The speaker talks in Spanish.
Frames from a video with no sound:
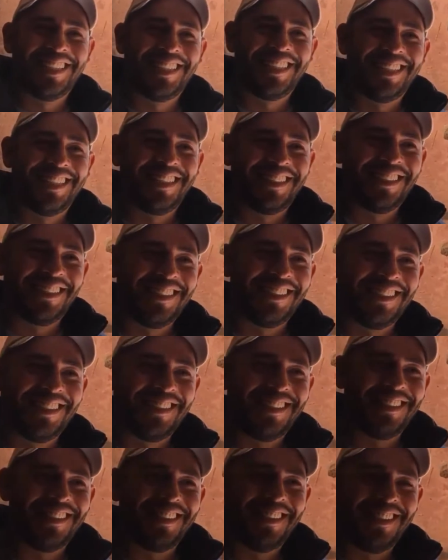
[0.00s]
nuestros
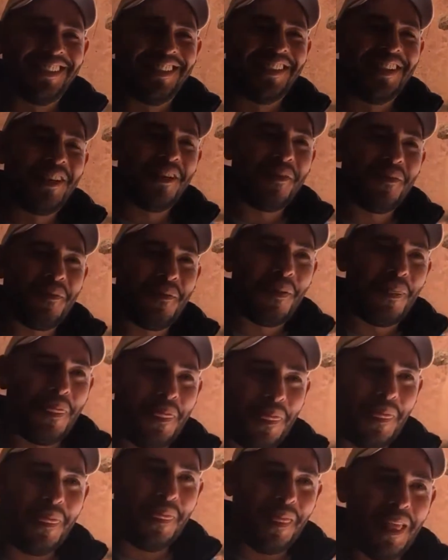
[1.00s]
amigos del canal de
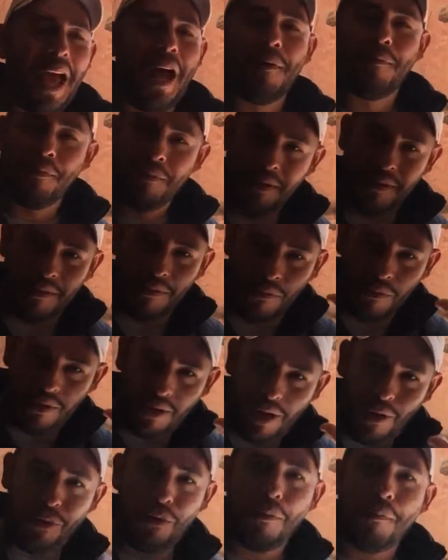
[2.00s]
YouTube. Un
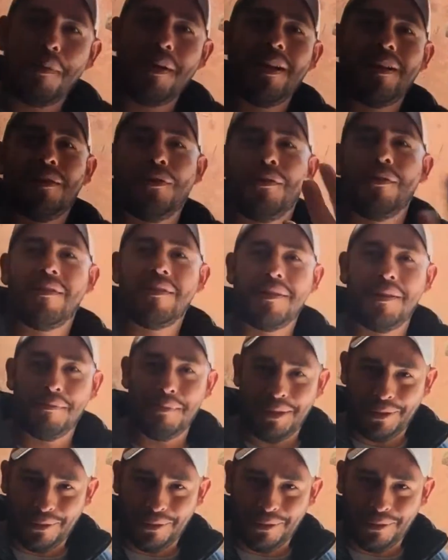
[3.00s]
saludo para todos